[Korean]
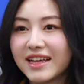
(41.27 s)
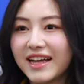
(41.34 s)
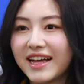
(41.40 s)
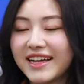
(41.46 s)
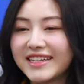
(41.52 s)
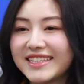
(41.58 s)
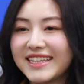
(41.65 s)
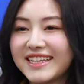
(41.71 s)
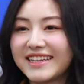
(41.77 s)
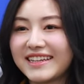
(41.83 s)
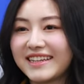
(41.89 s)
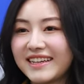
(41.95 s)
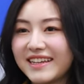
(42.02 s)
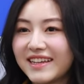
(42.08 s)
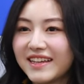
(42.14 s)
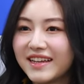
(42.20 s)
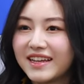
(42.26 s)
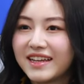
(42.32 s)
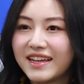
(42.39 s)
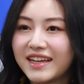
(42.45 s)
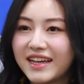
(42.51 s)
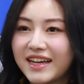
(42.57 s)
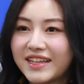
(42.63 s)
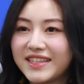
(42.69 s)
아, 네.
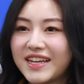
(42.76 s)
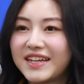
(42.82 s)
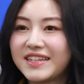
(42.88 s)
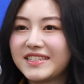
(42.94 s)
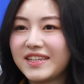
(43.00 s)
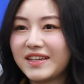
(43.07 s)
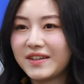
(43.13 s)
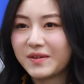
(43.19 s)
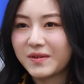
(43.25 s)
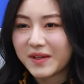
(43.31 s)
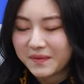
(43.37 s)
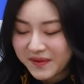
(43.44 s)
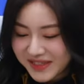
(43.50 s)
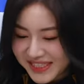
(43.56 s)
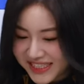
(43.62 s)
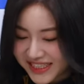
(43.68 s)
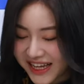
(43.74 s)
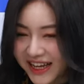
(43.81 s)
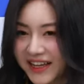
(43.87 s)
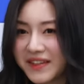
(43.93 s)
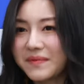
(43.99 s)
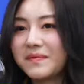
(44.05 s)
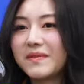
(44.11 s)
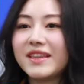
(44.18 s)
안녕하세요. 로켓펀치
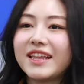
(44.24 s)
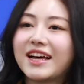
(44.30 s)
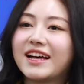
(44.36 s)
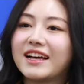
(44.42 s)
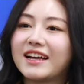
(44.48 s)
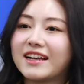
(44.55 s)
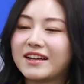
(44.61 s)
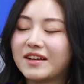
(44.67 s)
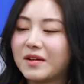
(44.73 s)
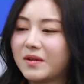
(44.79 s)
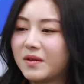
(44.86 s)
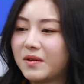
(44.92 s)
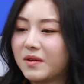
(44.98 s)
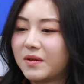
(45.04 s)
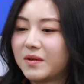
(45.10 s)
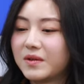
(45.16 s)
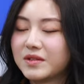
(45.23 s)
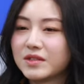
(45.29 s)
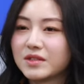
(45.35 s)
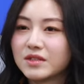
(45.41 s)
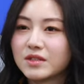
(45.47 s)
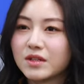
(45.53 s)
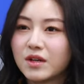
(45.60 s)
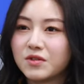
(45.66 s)
다현입니다. 어,
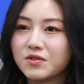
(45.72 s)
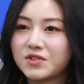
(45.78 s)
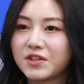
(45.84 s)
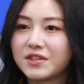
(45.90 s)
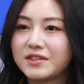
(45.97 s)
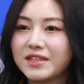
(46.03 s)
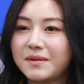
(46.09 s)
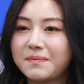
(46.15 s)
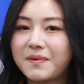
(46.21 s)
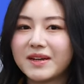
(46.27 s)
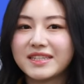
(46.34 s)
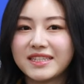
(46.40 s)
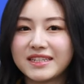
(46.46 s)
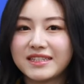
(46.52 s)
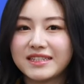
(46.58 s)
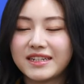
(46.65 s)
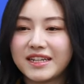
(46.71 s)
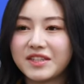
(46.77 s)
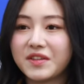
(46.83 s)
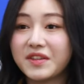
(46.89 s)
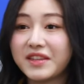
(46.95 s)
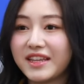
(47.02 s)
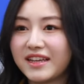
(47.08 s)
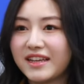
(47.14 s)
우선 입학식을
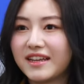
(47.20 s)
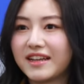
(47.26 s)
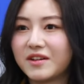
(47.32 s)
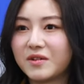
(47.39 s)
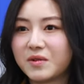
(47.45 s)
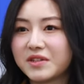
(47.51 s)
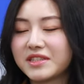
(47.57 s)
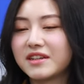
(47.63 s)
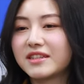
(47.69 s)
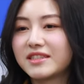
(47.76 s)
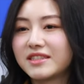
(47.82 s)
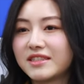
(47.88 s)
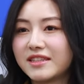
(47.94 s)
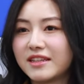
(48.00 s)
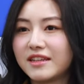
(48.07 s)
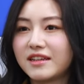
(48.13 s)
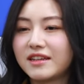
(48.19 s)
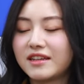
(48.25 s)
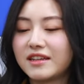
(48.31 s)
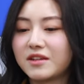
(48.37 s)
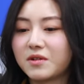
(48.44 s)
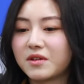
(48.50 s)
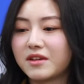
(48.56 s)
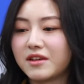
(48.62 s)
했던 때가 엊그제 같은데
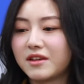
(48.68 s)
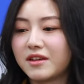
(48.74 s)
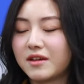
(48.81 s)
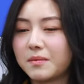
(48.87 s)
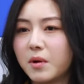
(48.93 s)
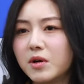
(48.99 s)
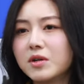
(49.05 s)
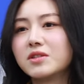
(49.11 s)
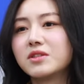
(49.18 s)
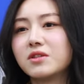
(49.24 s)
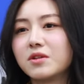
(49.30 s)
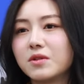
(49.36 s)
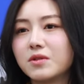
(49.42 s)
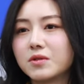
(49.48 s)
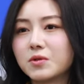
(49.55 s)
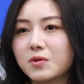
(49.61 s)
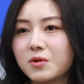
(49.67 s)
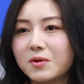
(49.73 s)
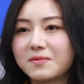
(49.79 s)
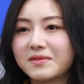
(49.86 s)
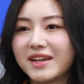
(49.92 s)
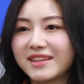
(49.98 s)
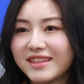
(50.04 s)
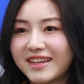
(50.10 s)
이렇게 벌써
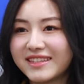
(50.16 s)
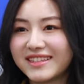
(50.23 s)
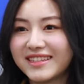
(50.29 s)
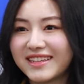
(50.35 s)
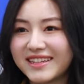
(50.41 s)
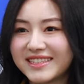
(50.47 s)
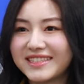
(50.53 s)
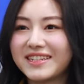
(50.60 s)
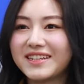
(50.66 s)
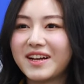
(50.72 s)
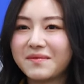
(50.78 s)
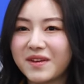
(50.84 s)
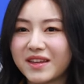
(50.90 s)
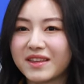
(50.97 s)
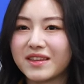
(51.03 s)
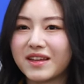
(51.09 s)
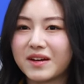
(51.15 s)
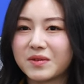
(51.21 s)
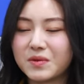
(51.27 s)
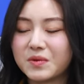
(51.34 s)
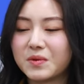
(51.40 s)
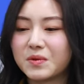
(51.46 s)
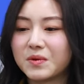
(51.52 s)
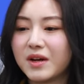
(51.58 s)
졸업을 한다는 게 실감이 안
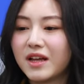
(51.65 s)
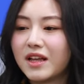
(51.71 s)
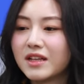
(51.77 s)
나고